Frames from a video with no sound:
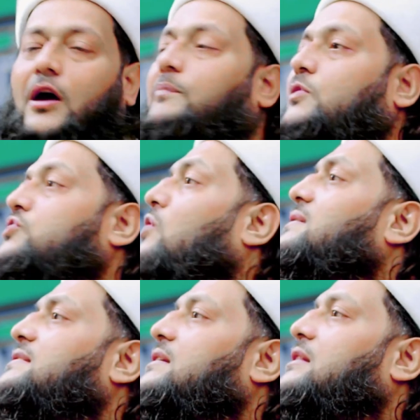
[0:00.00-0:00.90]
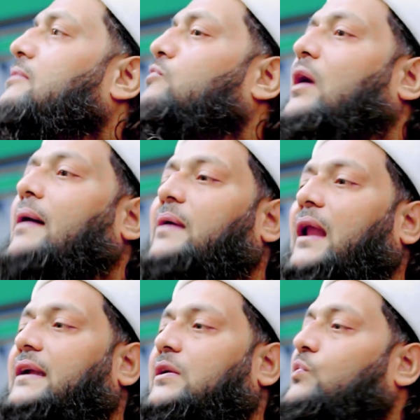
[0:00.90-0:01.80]
অপসংস্কৃতির
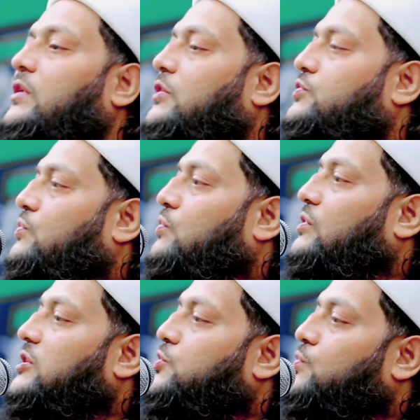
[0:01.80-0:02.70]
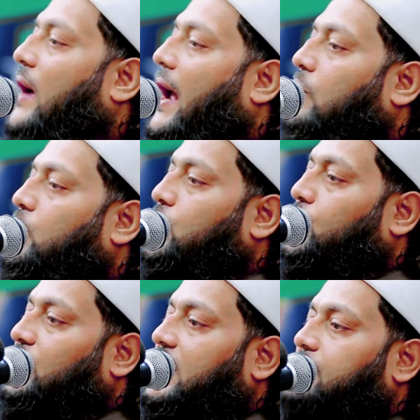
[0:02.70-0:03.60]
মোকাবেলা এটা উল্লেখযোগ্য কিছু এখনো
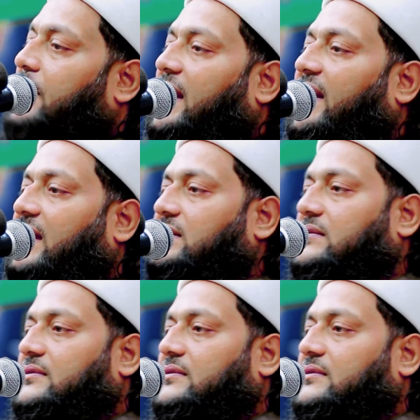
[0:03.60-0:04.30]
হতেই পারে নাই